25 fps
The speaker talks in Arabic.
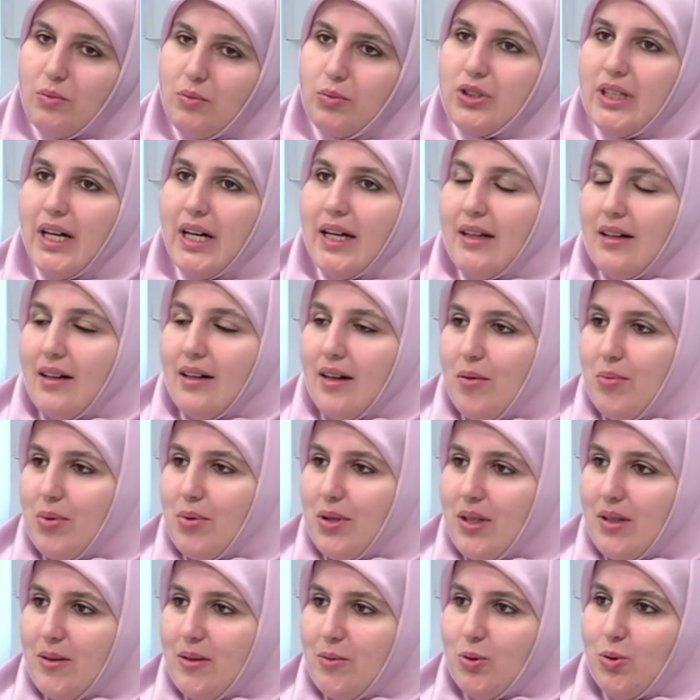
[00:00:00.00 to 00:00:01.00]
نعم. متعلقة
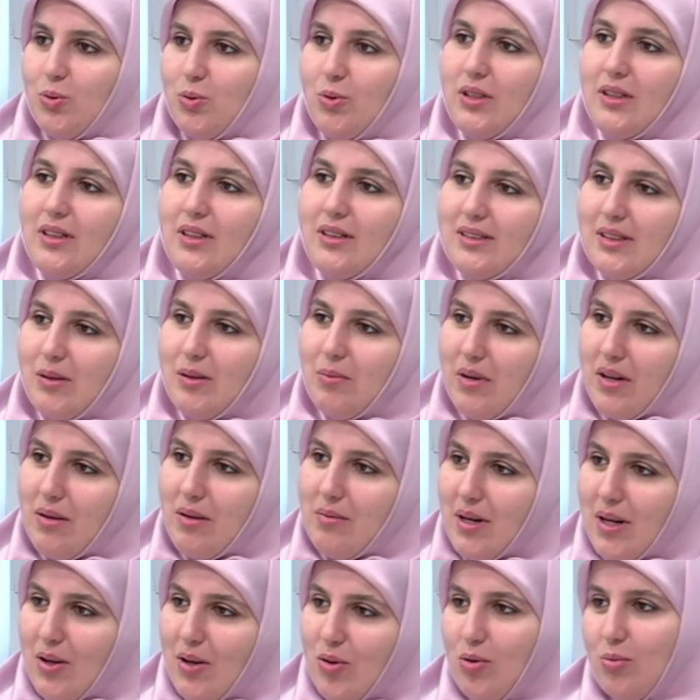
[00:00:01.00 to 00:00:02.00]
به وتريد أن تبقى
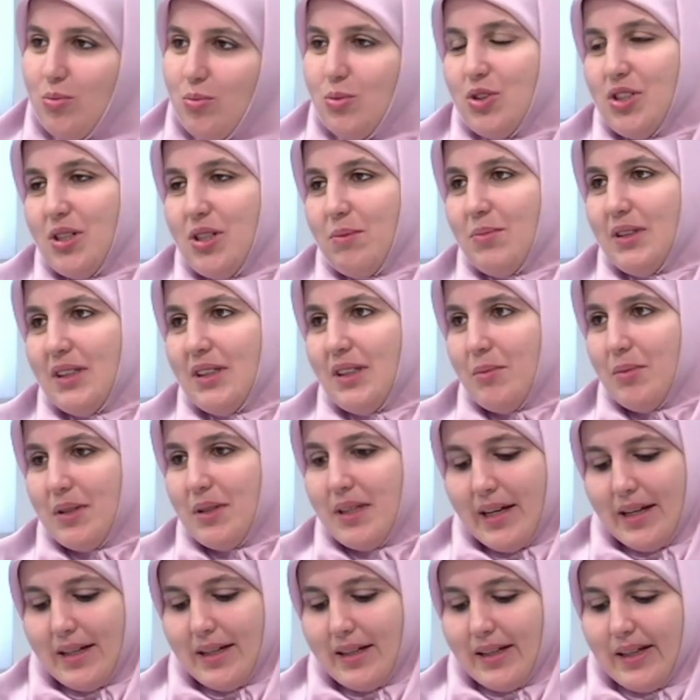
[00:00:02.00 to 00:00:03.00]
معه ومتشبثة به
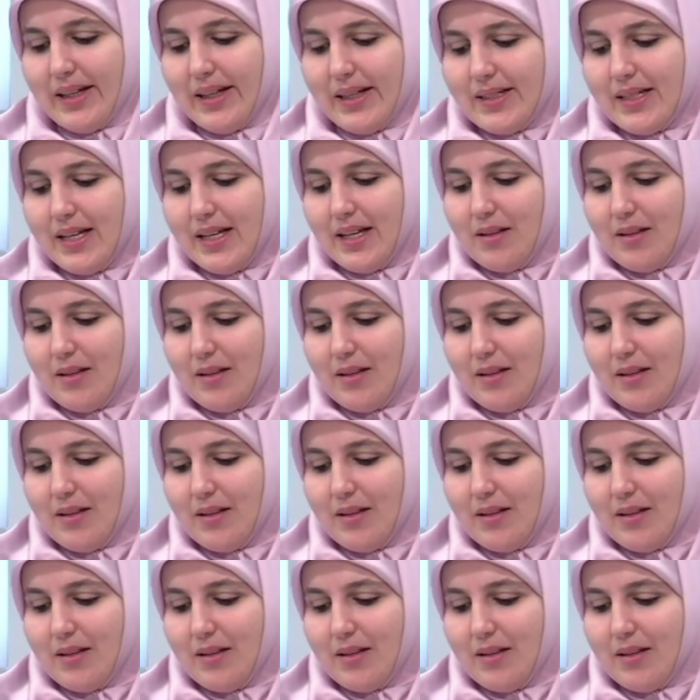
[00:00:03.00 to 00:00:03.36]
يعني هي نعم.